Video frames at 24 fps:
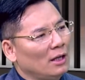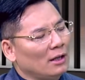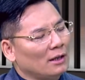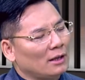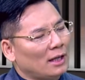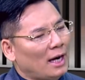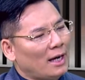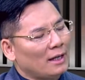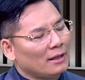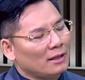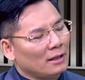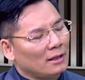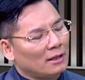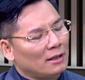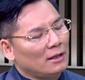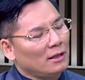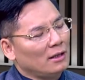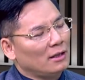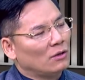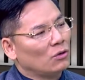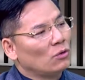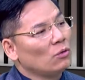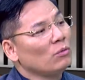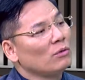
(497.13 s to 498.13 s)
他在自
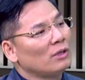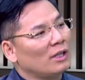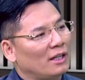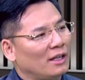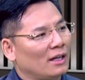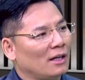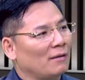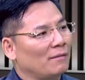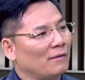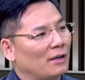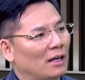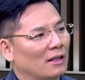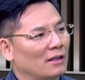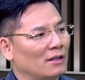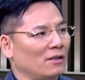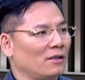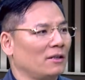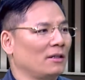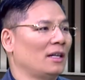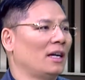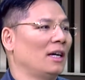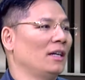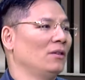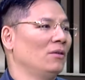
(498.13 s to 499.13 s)
己住的那个房子
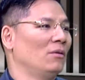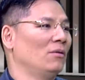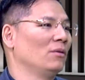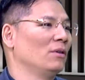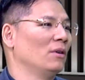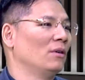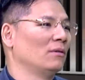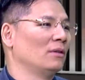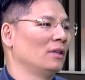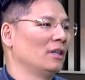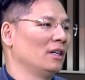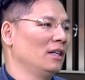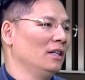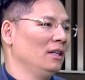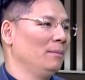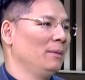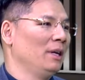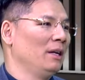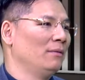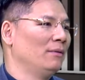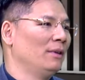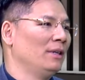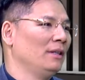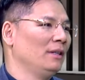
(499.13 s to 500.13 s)
是他拥有的，肯定没
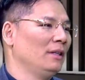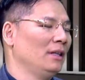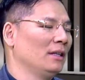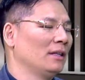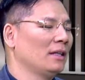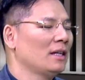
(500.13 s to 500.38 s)
有问题。